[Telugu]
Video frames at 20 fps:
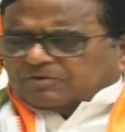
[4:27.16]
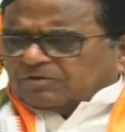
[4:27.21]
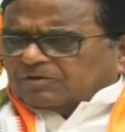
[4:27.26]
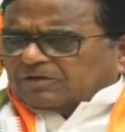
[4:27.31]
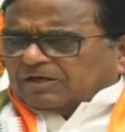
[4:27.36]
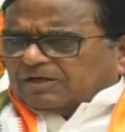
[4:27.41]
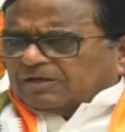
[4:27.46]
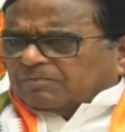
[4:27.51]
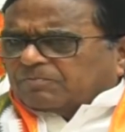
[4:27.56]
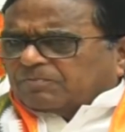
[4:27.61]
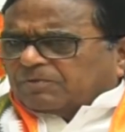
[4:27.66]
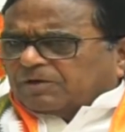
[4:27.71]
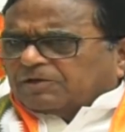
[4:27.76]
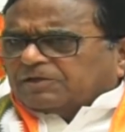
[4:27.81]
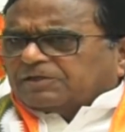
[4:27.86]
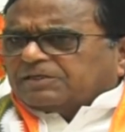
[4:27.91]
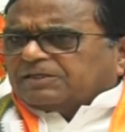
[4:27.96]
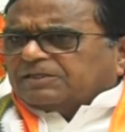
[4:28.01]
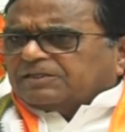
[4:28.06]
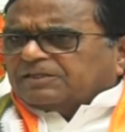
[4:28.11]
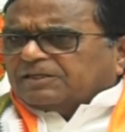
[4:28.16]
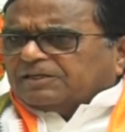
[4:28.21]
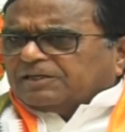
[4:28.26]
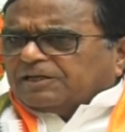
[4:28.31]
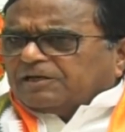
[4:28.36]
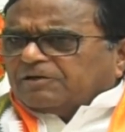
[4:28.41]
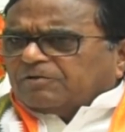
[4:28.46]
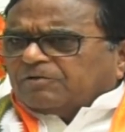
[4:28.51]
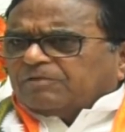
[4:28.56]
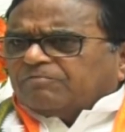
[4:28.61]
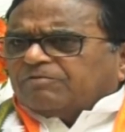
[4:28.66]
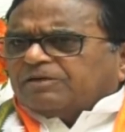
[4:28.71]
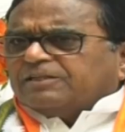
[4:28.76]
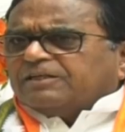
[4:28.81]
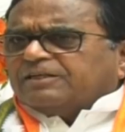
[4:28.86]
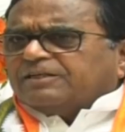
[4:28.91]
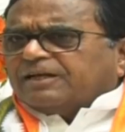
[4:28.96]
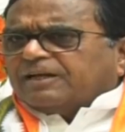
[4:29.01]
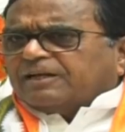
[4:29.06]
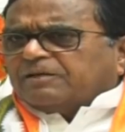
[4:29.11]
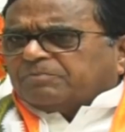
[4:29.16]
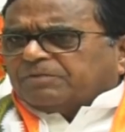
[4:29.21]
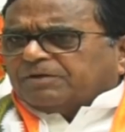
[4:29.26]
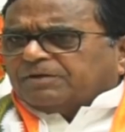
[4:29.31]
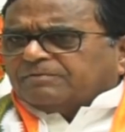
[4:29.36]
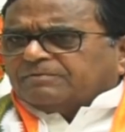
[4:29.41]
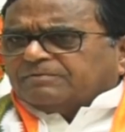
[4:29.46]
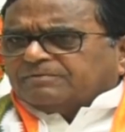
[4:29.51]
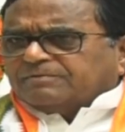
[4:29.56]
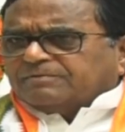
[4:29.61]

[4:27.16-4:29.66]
ఒక ప్రాజెక్టు కింద నీళ్లు విడుదల చేయడానికి పోయాం